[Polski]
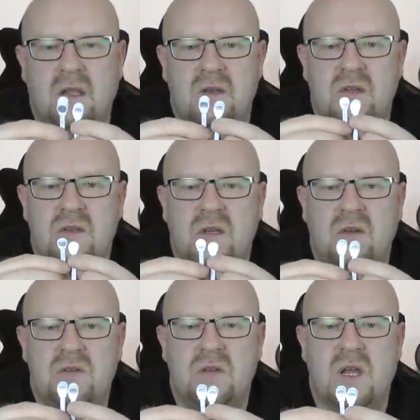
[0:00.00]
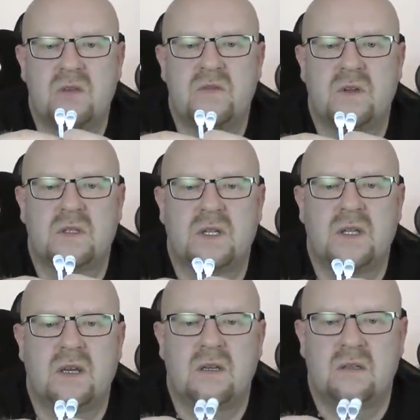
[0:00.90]
Także jeżeli chodzi o jakość
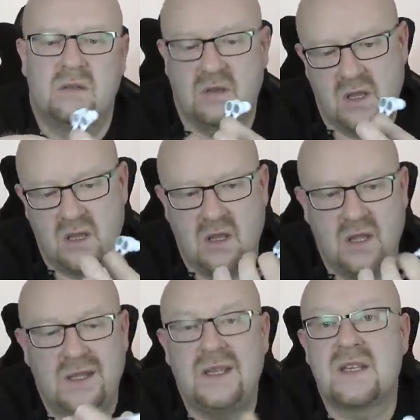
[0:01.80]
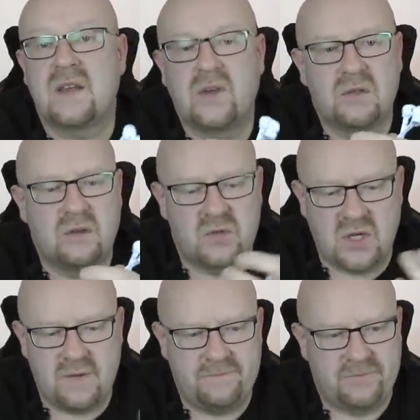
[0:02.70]
wykonania, nie zawiodłem się.